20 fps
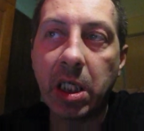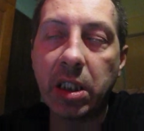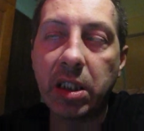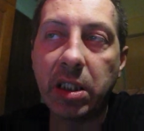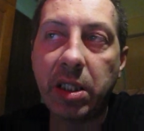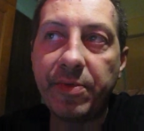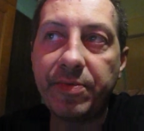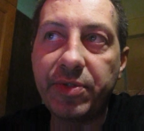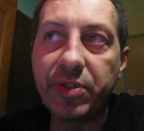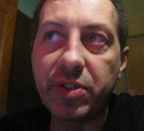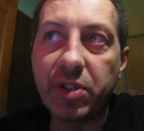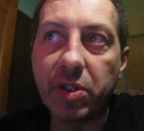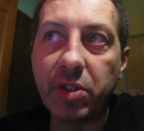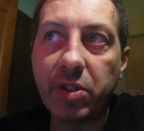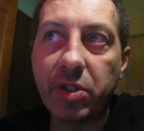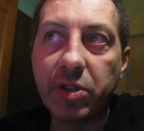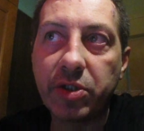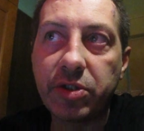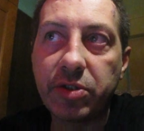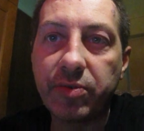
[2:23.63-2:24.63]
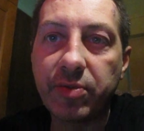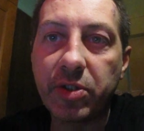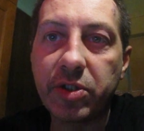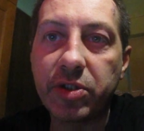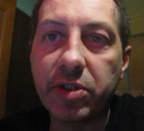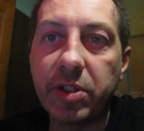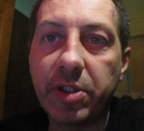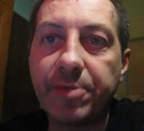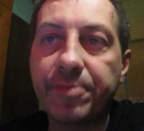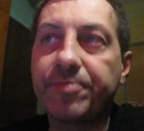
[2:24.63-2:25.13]
Na wysokości
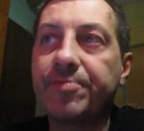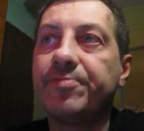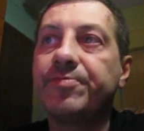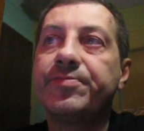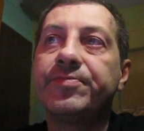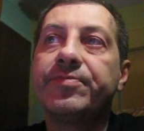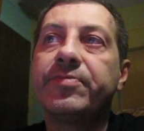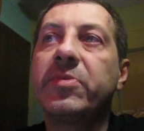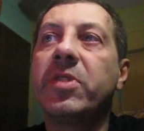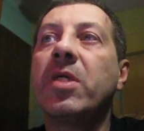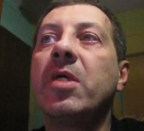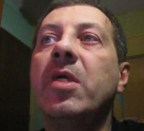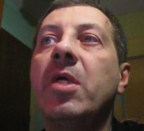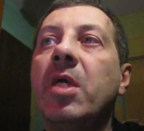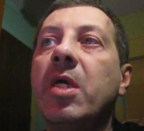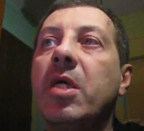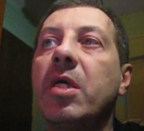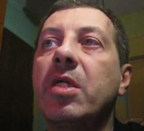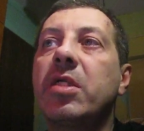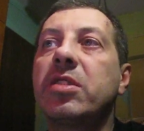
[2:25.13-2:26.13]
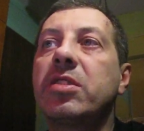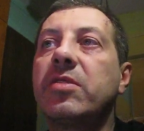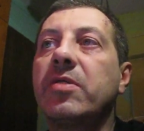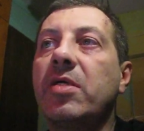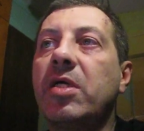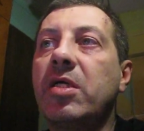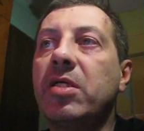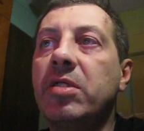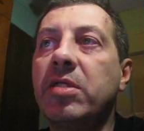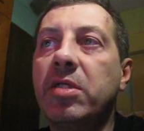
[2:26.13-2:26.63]
właśnie rez,
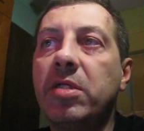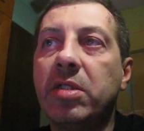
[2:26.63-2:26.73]
e,